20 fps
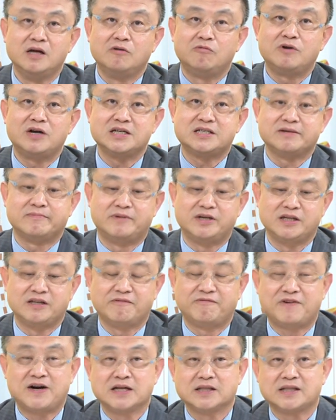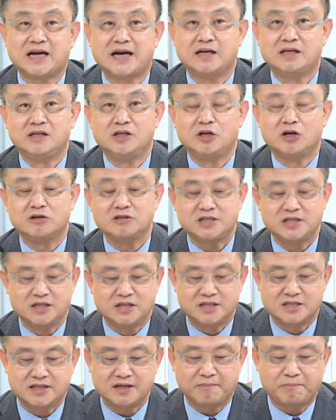为什么你房贷，尤其
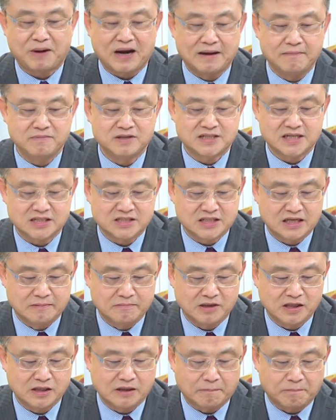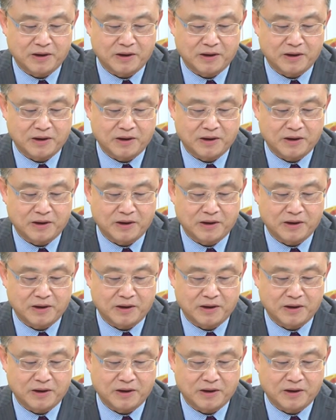你这排名在前面的，